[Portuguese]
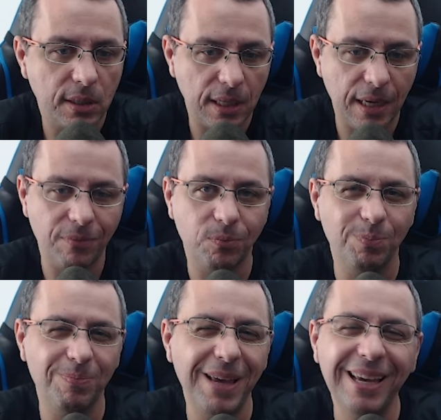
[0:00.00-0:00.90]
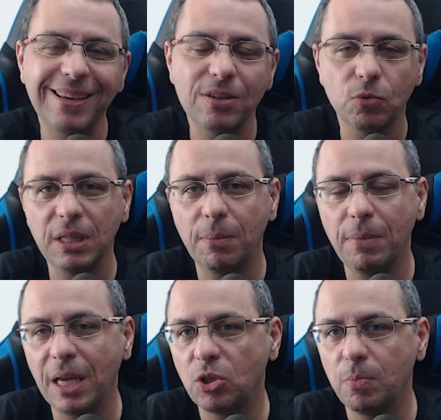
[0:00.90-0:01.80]
Né? Bem
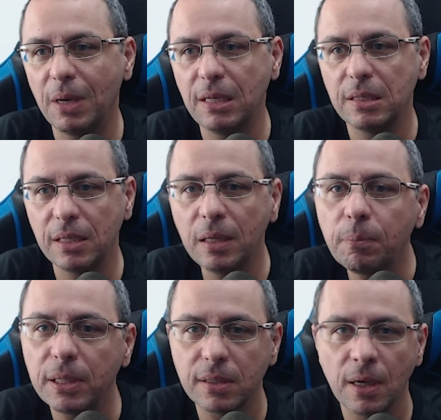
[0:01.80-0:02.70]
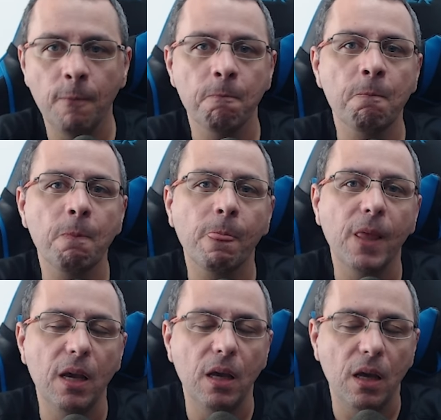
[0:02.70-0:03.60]
resumidamente, bem simples,
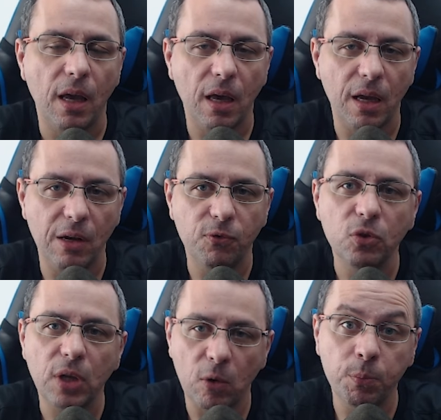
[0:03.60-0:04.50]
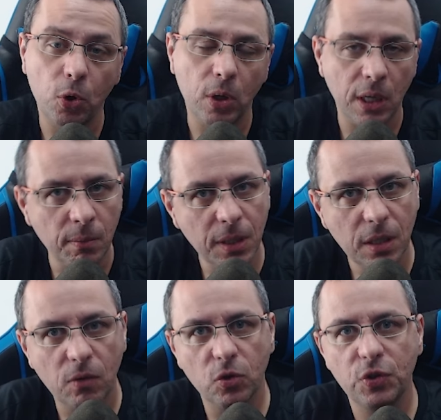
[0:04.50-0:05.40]
é, ele é um programa
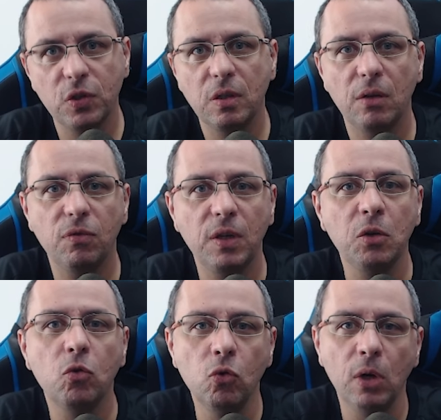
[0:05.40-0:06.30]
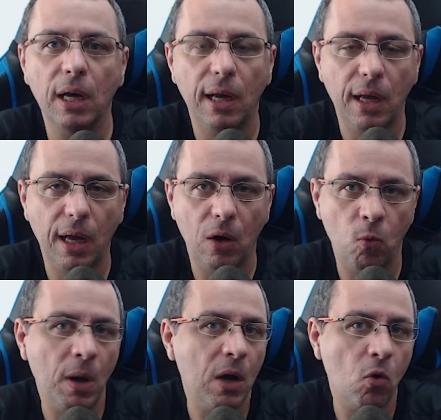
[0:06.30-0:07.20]
que você vincula a
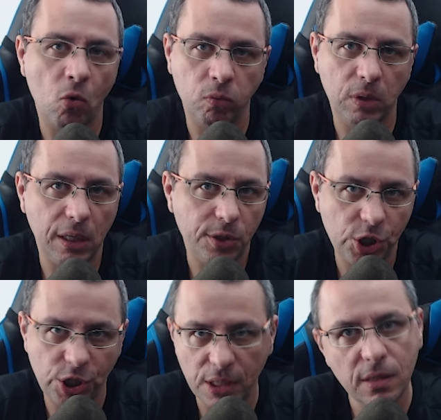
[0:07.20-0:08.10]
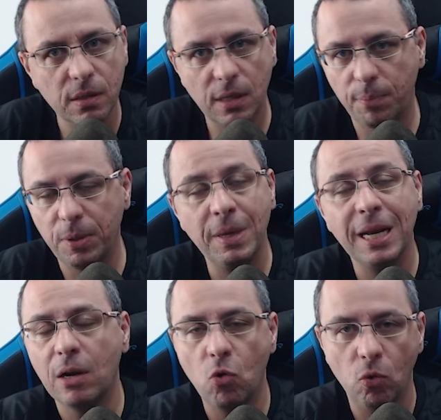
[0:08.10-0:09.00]
uma conta X, a
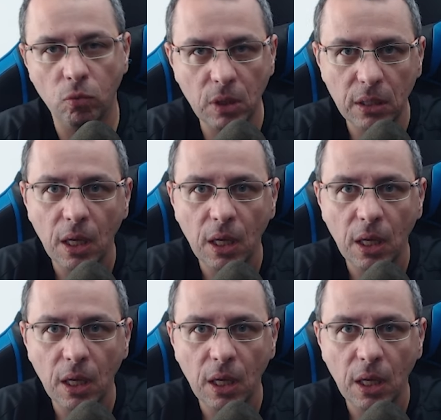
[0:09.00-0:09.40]
primeira conta,